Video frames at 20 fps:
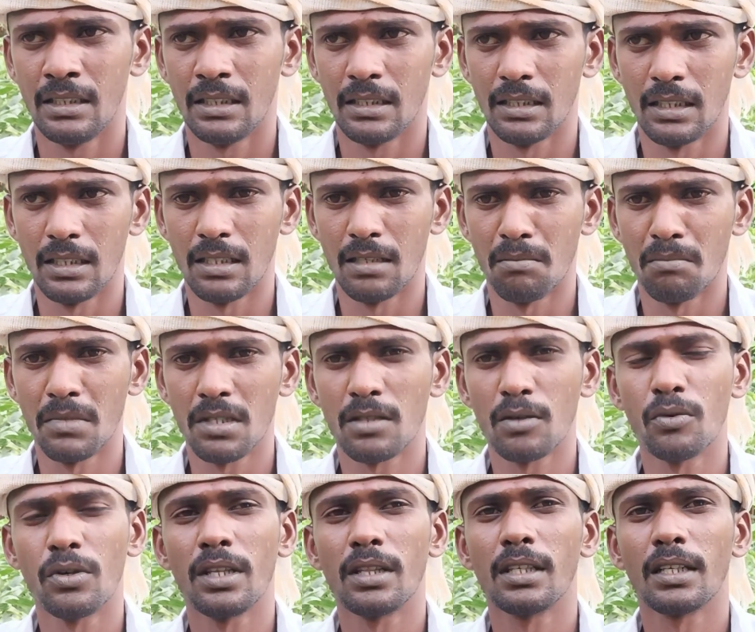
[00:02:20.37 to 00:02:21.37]
அதாவது நம்ம
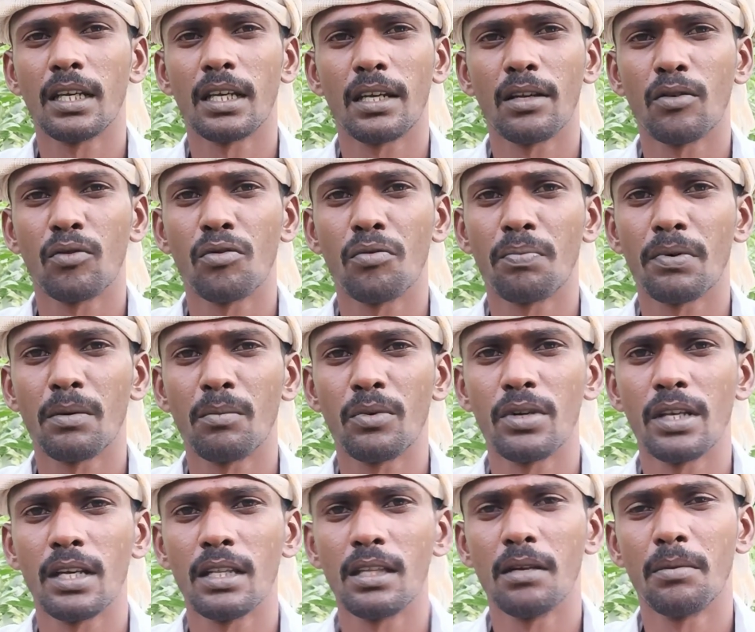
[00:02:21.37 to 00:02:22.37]
சௌரியத்துக்கு யாரையும் கூப்பிட
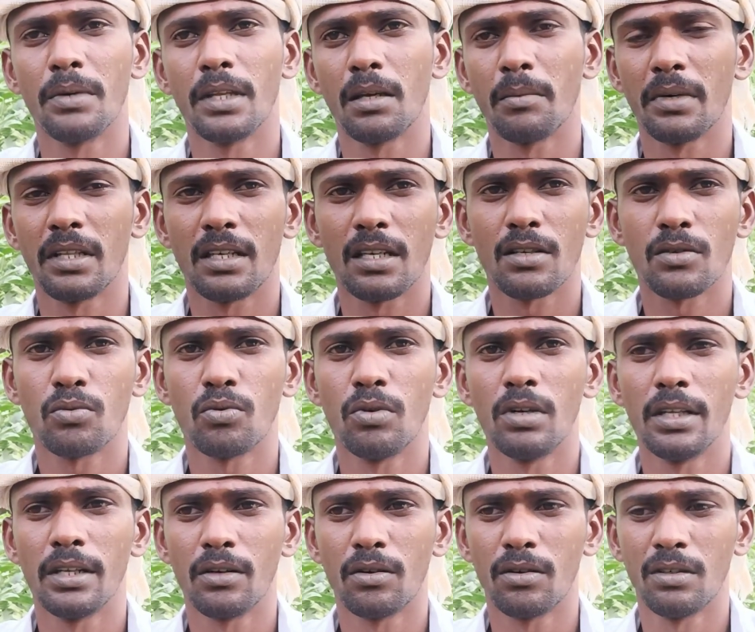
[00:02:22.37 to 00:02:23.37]
முடியாது அப்படிங்கிற மாதிரியாக
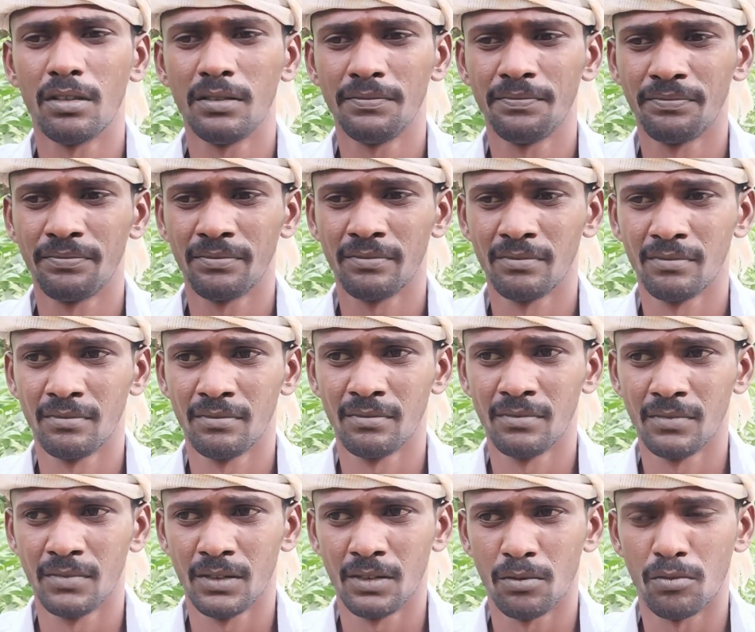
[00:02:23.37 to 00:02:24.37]
சொல்லியிருக்கோம்
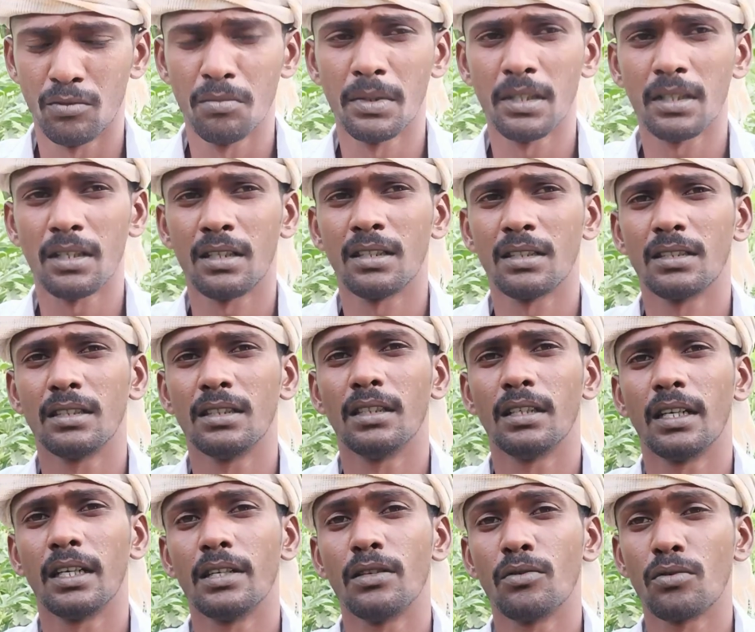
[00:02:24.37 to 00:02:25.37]
உண்மைதான் இந்த
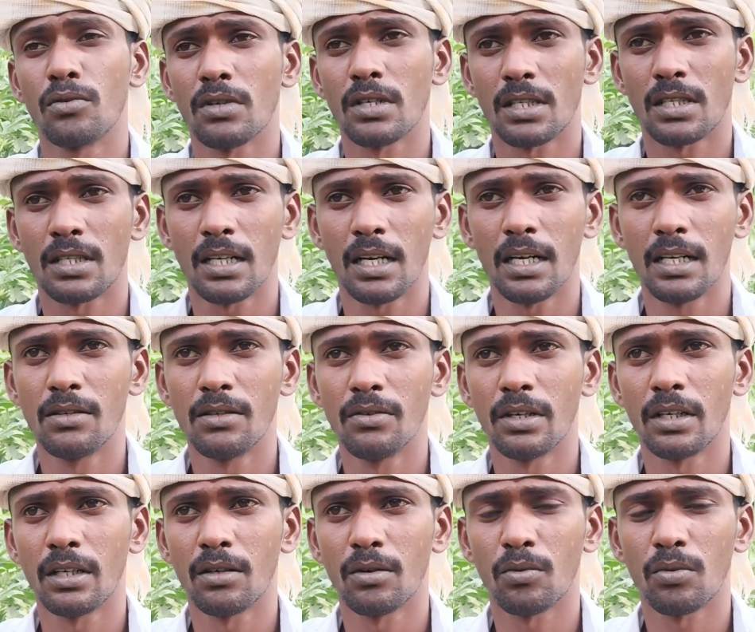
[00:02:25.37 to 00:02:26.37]
ஐநூறுரூவா ஸ்டாண்டு
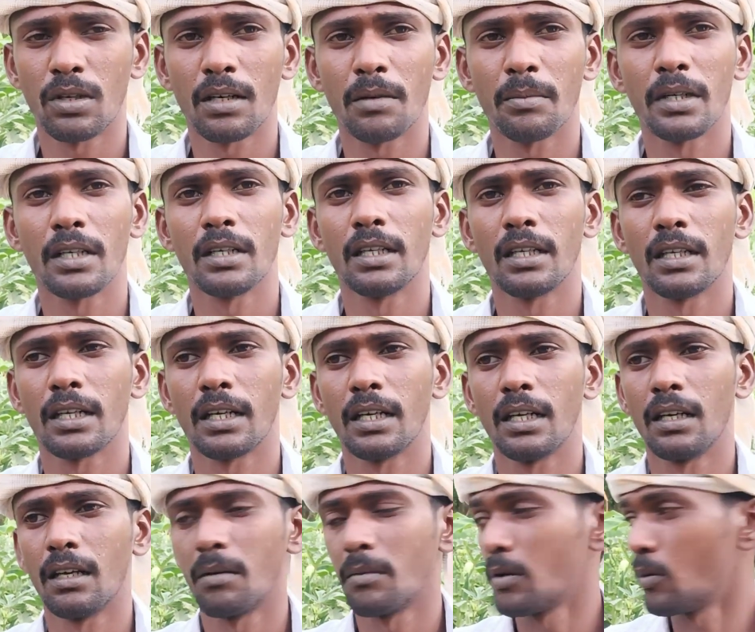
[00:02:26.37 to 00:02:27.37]
வாங்க கூட நமக்கு நேரம்
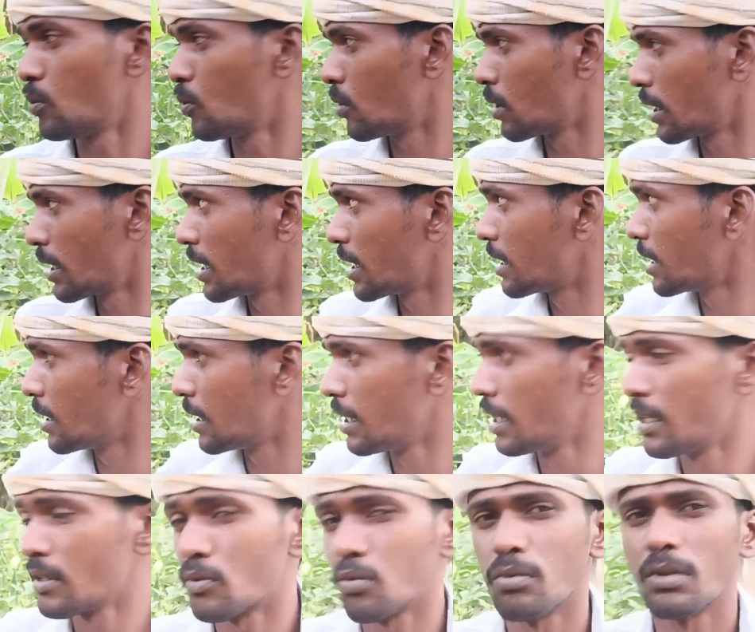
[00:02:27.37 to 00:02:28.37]
இல்லாமல் ஓடிக்கிட்டே
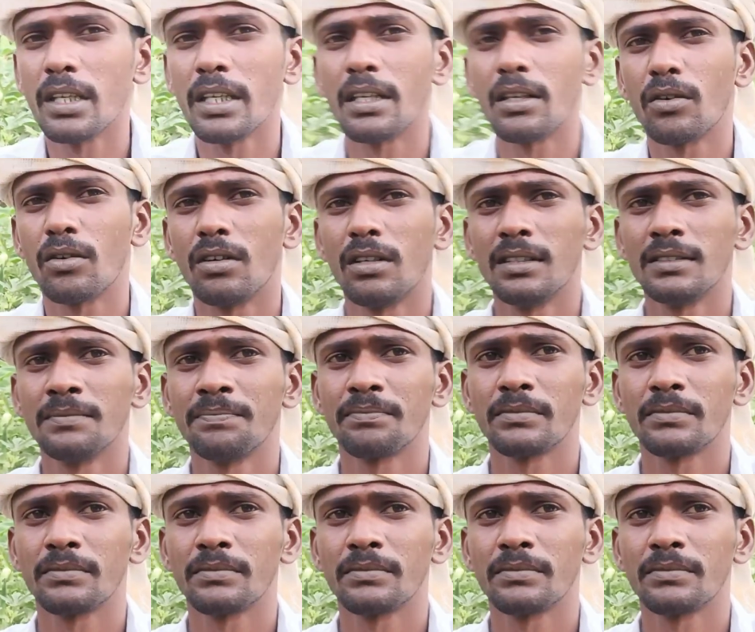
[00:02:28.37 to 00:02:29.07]
சுற்றிக்கிட்டு இருக்கோம்